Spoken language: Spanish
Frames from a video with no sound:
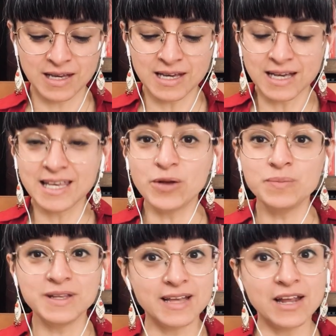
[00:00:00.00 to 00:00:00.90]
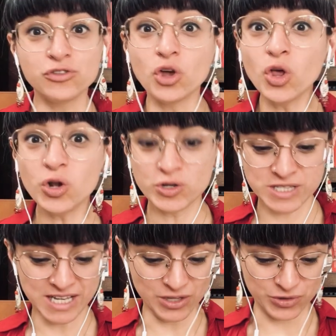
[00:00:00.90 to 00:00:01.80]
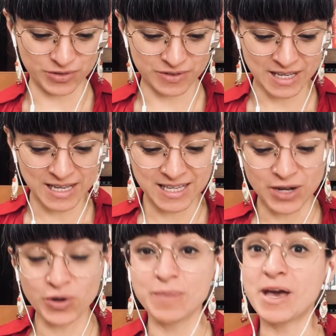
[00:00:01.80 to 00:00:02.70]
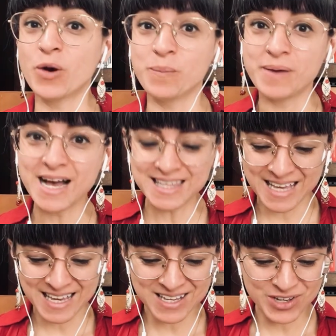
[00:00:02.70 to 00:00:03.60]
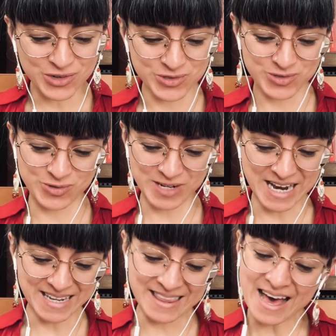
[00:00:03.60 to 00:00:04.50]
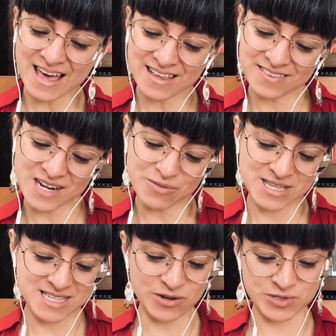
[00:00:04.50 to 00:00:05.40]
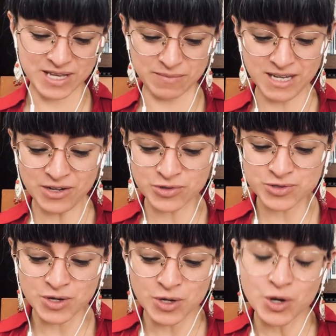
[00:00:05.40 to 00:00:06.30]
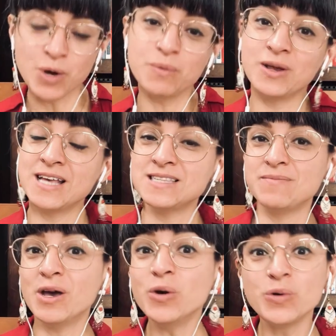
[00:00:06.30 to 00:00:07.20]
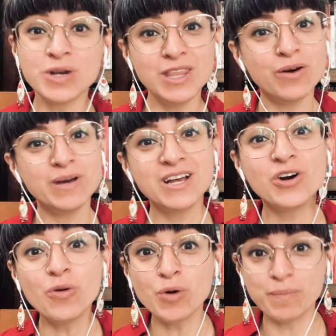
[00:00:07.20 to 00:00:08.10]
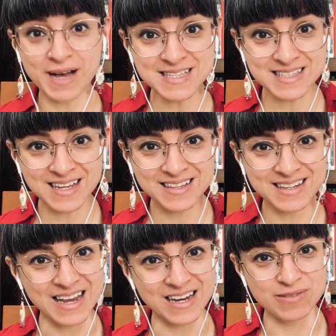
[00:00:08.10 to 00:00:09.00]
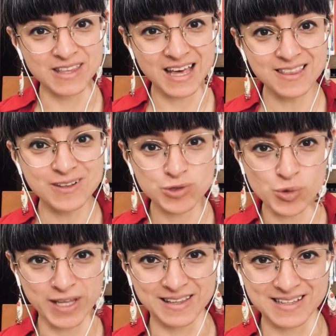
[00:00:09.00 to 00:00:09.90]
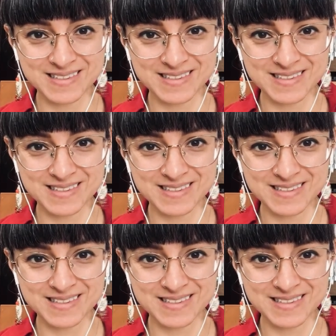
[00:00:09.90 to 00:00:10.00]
Quiero invitar a todos los niños. Quiero que me acompañen con su claridad a través de los caminos, porque se me ha ocurrido ver cómo pasan la Navidad los duendes.